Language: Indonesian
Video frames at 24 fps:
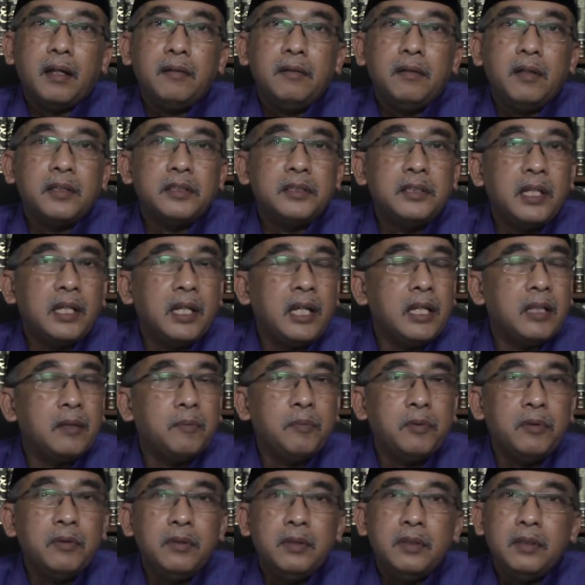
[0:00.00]
Allah
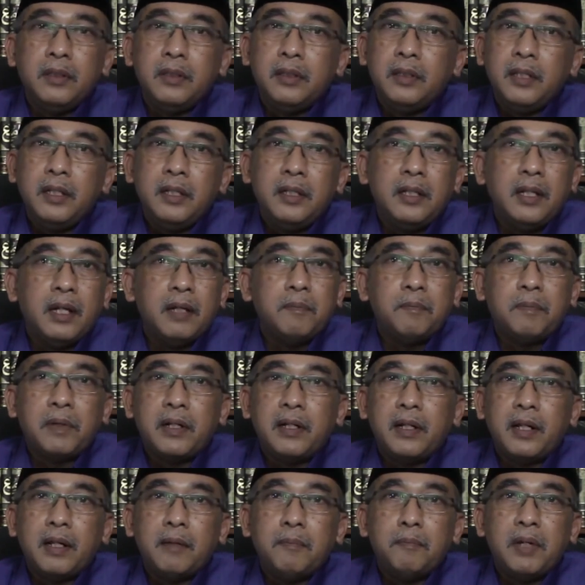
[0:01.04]
sedikit pun tidak
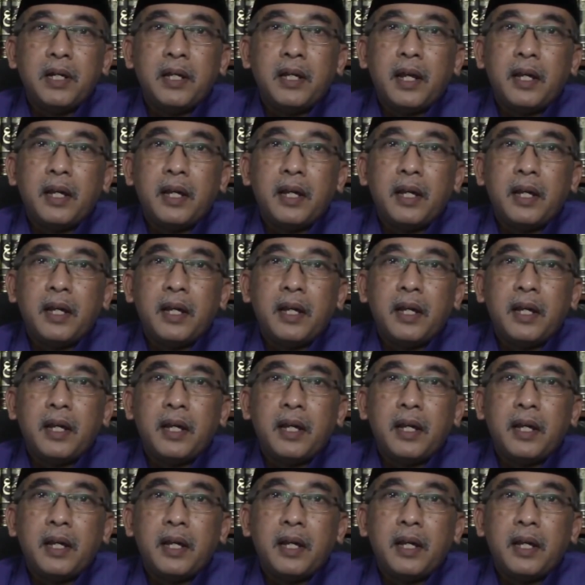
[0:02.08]
pernah